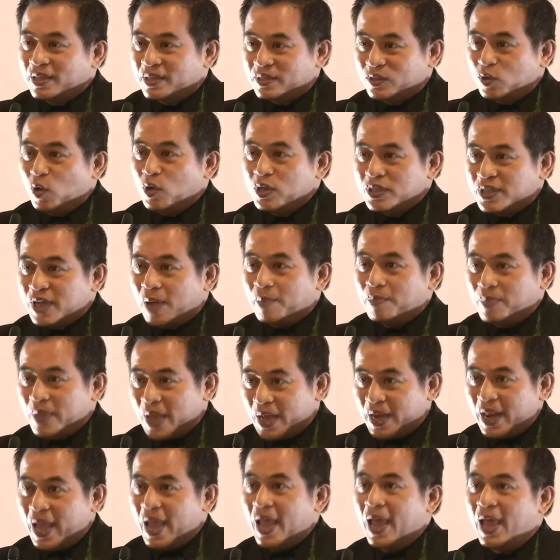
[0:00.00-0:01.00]
โดนจับ
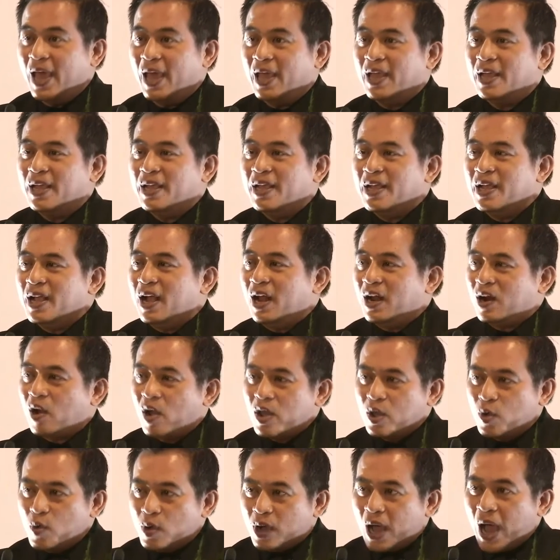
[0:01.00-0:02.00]
แน่ๆเรา
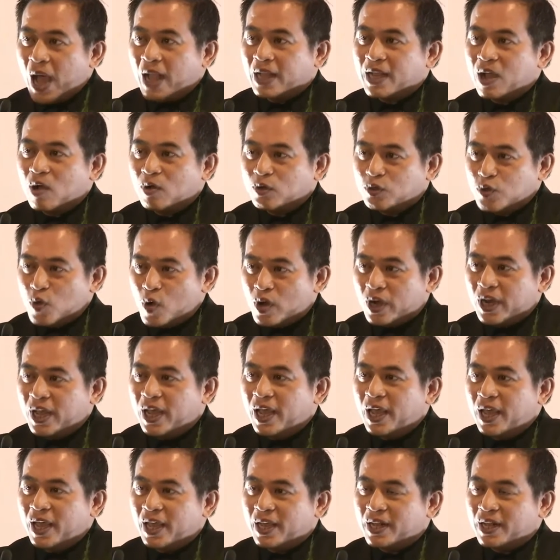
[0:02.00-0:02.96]
ให้โอกาสเขาช่วงนี้